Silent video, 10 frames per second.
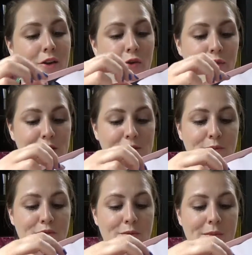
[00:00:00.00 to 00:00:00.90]
on fait tout
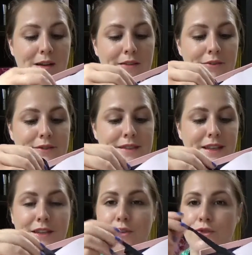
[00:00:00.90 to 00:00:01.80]
simplement euh,
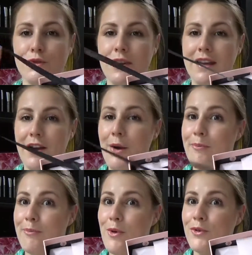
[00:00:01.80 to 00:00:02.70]
tirer dessus et hop,
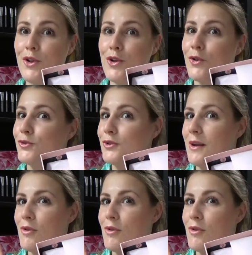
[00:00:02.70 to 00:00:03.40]
on a le contenu de la